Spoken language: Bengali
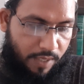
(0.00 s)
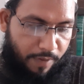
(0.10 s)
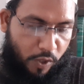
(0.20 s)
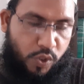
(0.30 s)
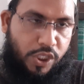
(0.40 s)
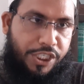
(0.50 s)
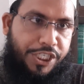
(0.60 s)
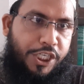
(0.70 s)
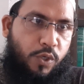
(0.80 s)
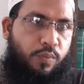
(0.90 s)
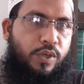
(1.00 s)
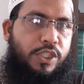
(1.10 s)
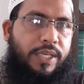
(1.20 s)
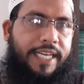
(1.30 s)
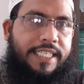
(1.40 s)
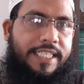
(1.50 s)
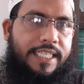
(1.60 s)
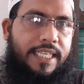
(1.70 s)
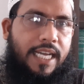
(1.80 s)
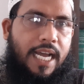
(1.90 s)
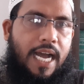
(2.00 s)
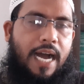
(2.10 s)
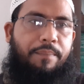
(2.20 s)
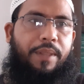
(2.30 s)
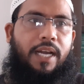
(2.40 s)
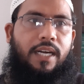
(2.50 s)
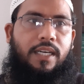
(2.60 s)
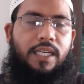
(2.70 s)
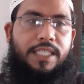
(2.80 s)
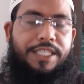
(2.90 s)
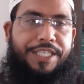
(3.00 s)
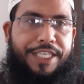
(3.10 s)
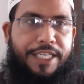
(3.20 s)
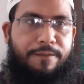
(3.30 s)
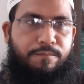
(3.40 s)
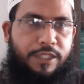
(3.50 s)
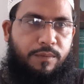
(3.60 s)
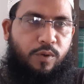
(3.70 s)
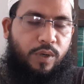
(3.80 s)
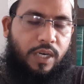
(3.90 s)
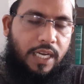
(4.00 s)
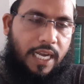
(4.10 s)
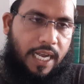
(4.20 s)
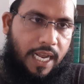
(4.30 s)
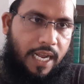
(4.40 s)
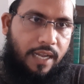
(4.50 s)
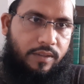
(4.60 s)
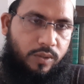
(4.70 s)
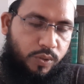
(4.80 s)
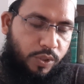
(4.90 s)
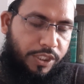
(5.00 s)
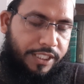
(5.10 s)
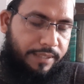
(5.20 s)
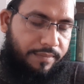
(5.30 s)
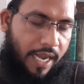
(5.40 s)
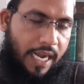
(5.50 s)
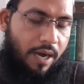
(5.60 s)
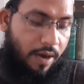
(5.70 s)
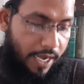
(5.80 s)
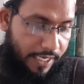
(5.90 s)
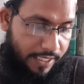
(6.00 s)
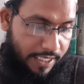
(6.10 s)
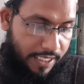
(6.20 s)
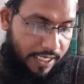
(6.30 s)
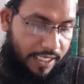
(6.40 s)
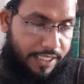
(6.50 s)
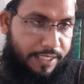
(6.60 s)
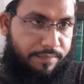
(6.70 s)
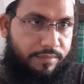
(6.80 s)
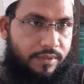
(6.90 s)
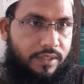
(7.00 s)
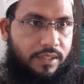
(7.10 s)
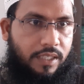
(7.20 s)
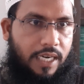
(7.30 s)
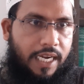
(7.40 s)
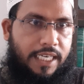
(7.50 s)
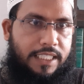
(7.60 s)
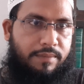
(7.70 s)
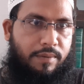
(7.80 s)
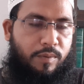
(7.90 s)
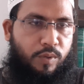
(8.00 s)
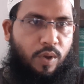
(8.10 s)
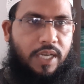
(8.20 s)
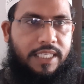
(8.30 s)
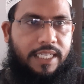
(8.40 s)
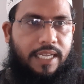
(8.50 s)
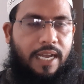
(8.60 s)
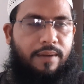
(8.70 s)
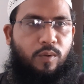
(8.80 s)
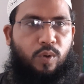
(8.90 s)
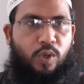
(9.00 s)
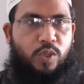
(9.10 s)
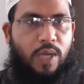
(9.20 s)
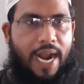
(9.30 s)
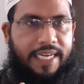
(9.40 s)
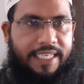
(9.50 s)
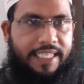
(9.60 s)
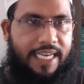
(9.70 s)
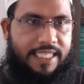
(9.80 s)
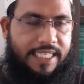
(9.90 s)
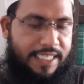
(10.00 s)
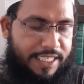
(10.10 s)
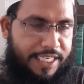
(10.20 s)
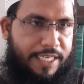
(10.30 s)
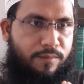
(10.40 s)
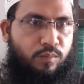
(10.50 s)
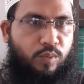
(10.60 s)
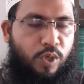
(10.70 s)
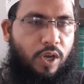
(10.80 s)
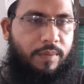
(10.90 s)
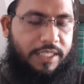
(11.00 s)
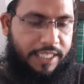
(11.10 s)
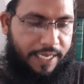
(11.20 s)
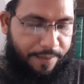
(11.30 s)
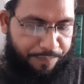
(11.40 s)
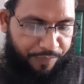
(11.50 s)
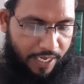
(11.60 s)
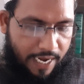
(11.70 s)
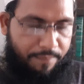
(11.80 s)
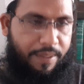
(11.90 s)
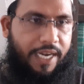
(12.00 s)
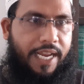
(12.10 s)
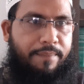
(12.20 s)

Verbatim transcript: পাকস্থলীর ঠিক উপরে যেন একটি আপনার ডিম যেমন যদি ডিম রাখা হয় ডিম রাখলে যেভাবে মনে হয় যে কোনো কিছু আটকিয়ে আছে ঠিক মনে হবে যে আপনার এই